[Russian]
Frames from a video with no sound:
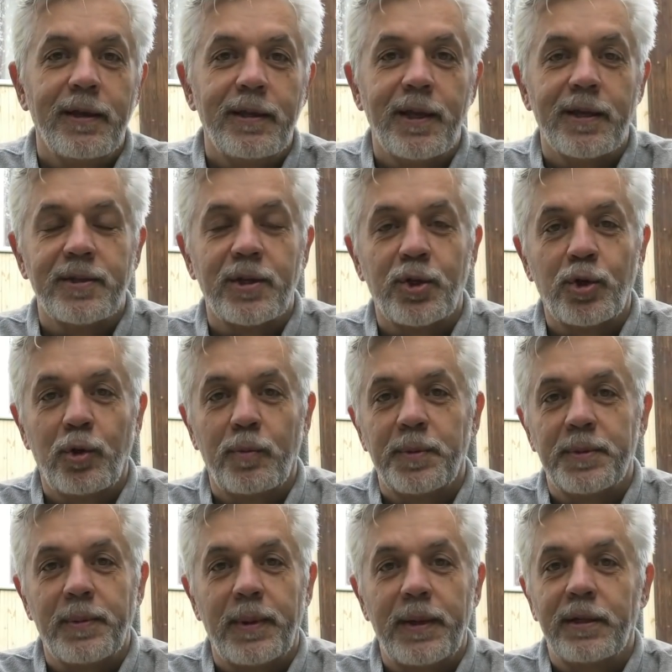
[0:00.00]
Я зашел,
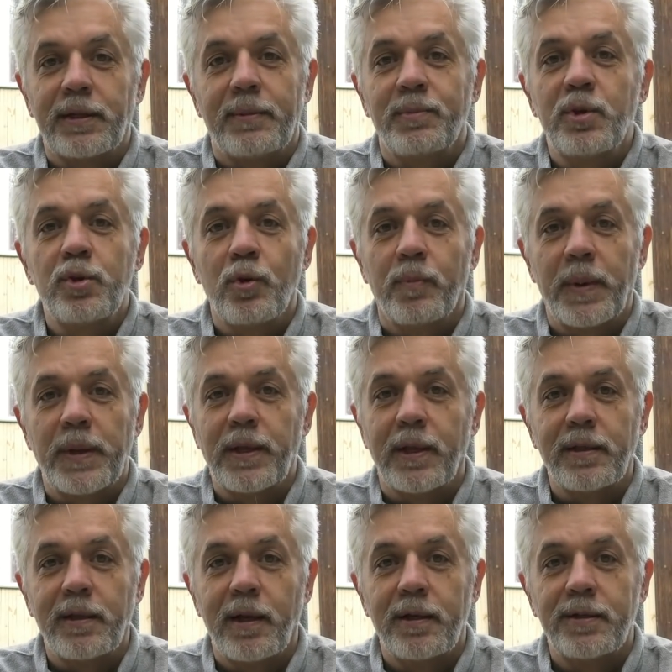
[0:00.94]
посмотрел, там ничего
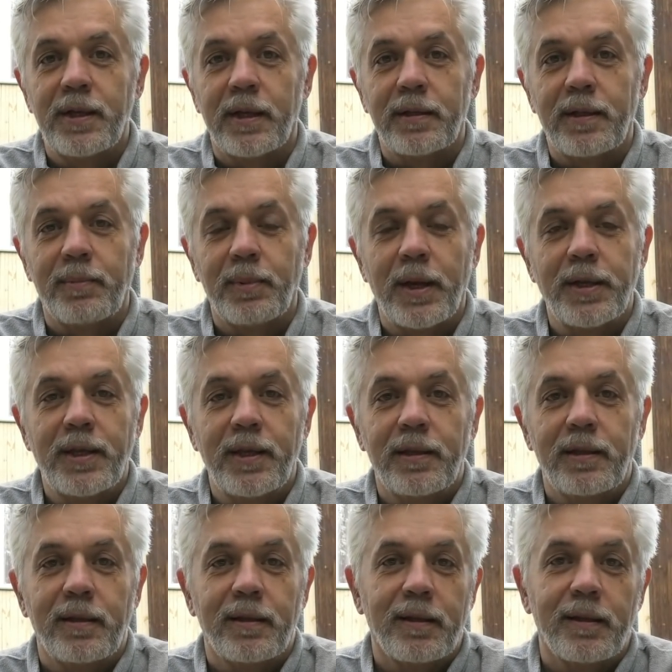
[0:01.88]
понять нельзя. Там
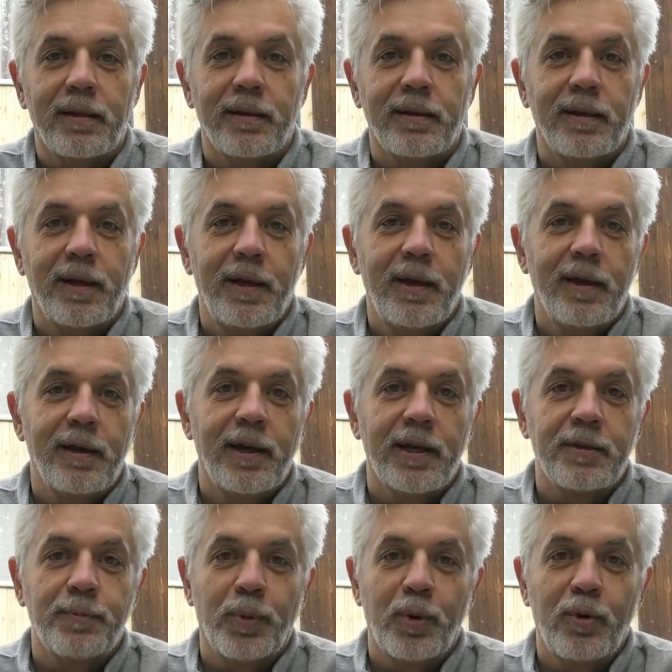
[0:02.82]
какие-то
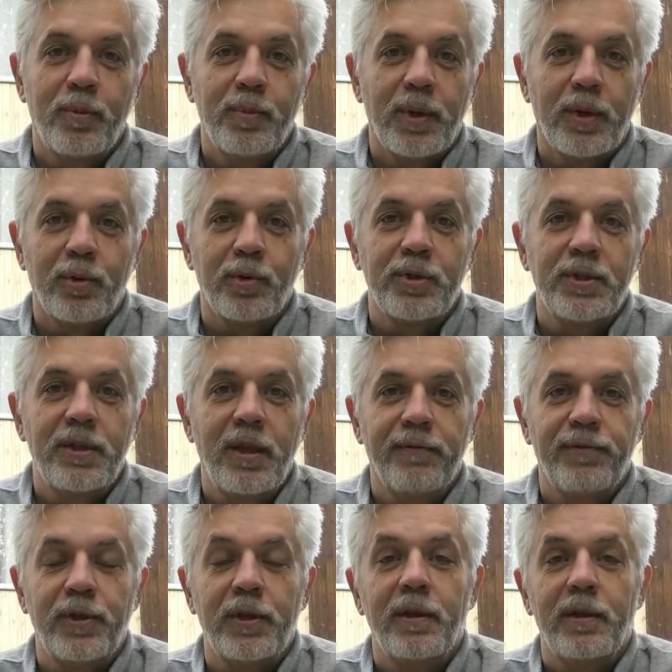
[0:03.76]
Газпромы,
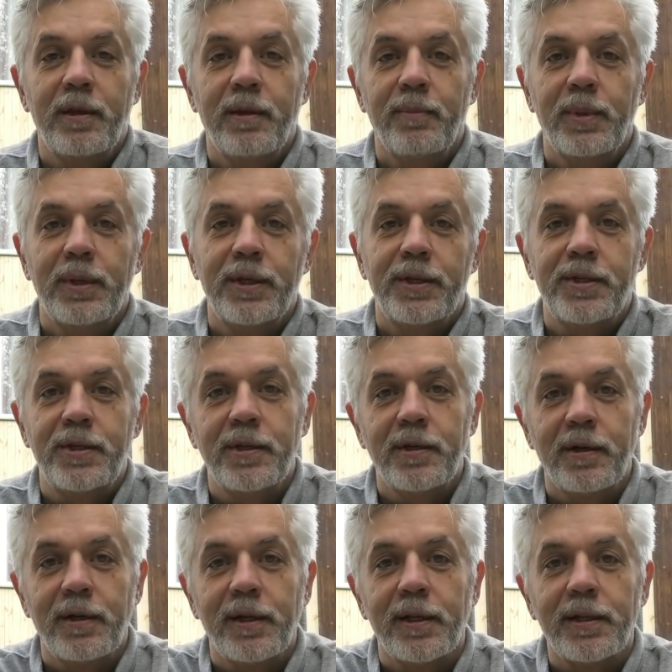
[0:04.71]
Роснефти, и мы,
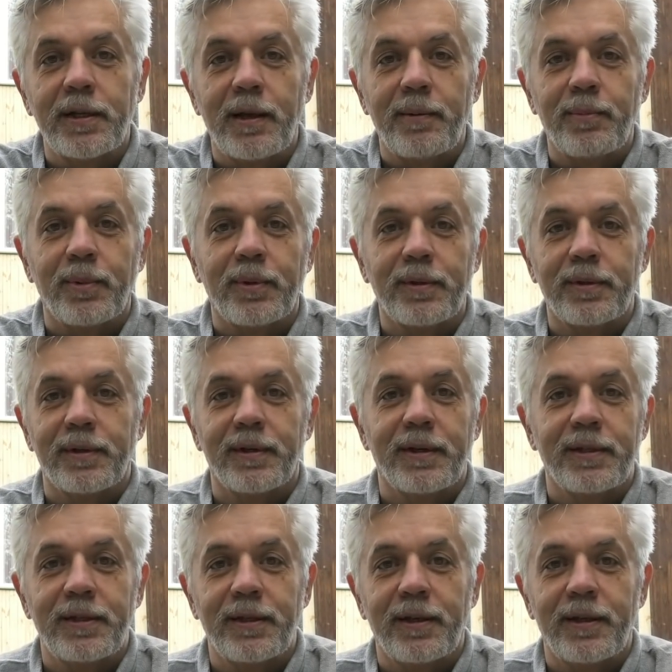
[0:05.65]
сирые, там
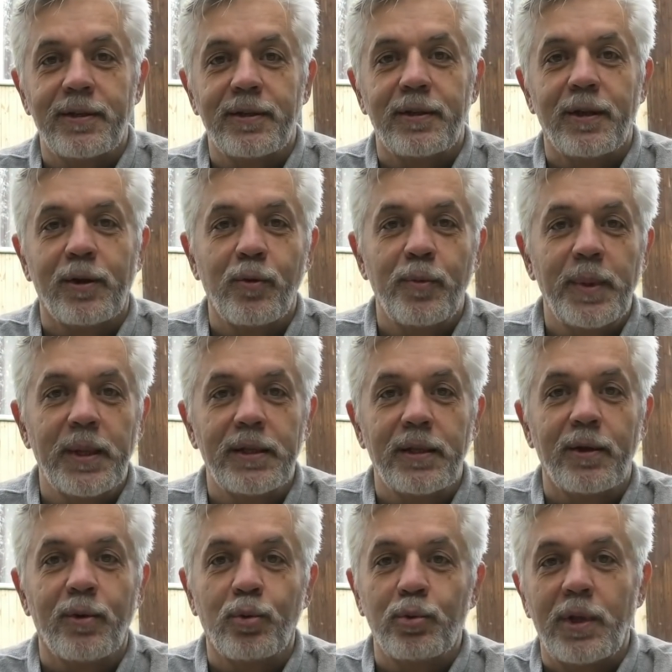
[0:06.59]
эти, эти
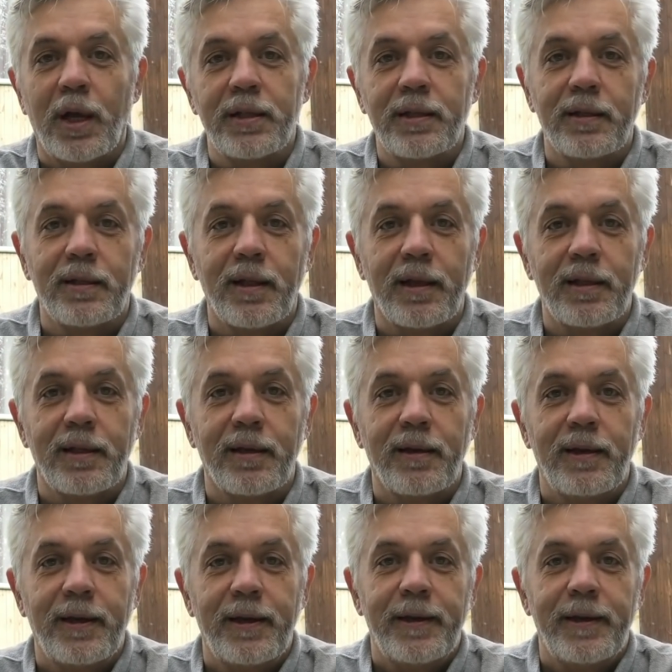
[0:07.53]
документы куда-то надо,